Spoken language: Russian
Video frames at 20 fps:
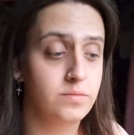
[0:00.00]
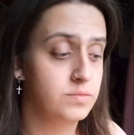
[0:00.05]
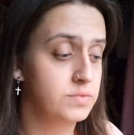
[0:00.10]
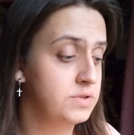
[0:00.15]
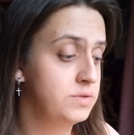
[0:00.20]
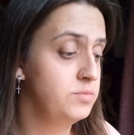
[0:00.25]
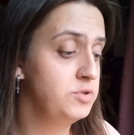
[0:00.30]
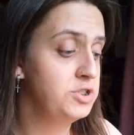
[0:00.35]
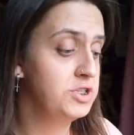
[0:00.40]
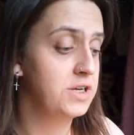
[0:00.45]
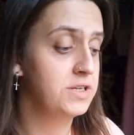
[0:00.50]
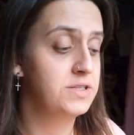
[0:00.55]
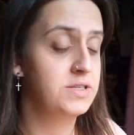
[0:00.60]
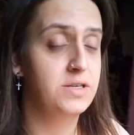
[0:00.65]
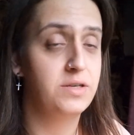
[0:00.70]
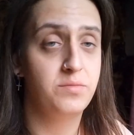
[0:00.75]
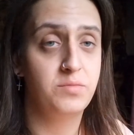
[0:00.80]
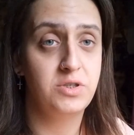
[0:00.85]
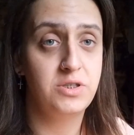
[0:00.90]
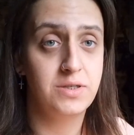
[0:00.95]

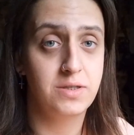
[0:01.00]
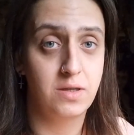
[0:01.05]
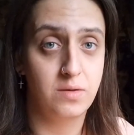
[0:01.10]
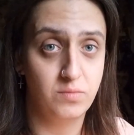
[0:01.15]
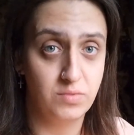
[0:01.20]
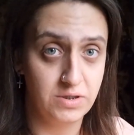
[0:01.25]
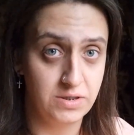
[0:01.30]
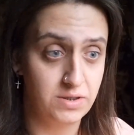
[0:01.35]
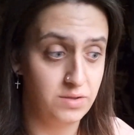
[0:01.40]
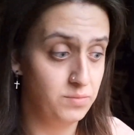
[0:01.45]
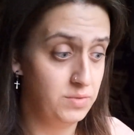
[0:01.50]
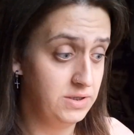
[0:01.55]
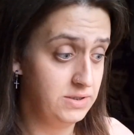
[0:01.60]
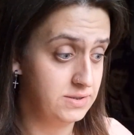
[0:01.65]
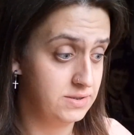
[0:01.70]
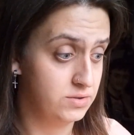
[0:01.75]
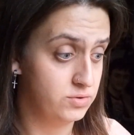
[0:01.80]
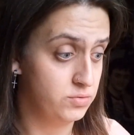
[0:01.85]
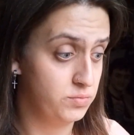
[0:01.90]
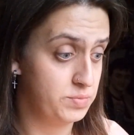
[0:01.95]
замечательными делами
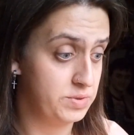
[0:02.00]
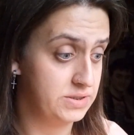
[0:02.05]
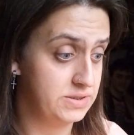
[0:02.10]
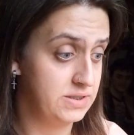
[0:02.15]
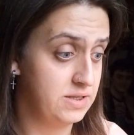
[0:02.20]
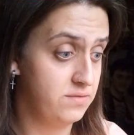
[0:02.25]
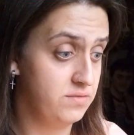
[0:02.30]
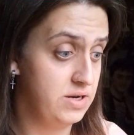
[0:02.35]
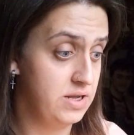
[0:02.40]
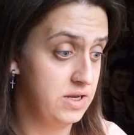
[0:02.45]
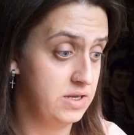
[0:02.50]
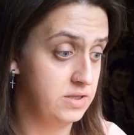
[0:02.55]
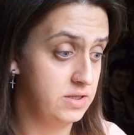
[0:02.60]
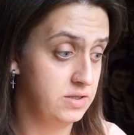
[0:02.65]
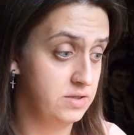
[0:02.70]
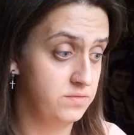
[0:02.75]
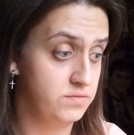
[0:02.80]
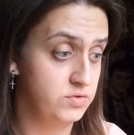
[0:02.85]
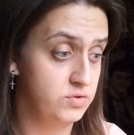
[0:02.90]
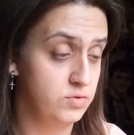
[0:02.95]
занимается, кто проставляет
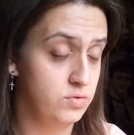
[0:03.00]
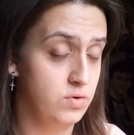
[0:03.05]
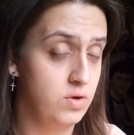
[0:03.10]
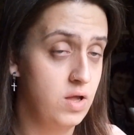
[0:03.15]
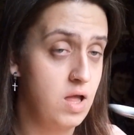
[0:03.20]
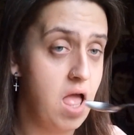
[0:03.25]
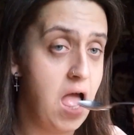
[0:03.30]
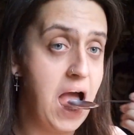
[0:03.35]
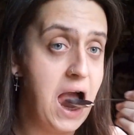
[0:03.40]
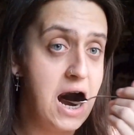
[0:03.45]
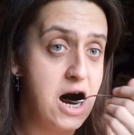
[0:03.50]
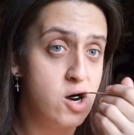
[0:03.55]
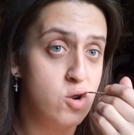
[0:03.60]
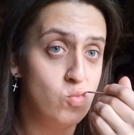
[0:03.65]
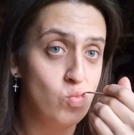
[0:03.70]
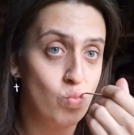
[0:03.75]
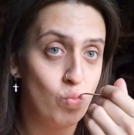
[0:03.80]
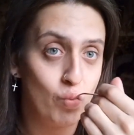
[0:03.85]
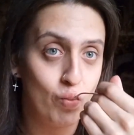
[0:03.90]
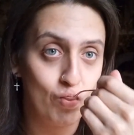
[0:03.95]
это
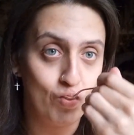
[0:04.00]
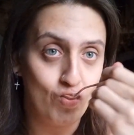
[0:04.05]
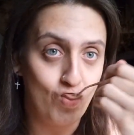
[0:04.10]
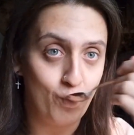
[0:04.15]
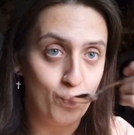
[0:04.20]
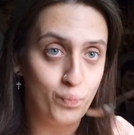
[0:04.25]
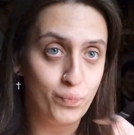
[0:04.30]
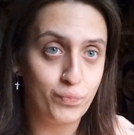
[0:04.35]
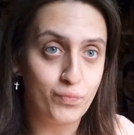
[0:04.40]
все.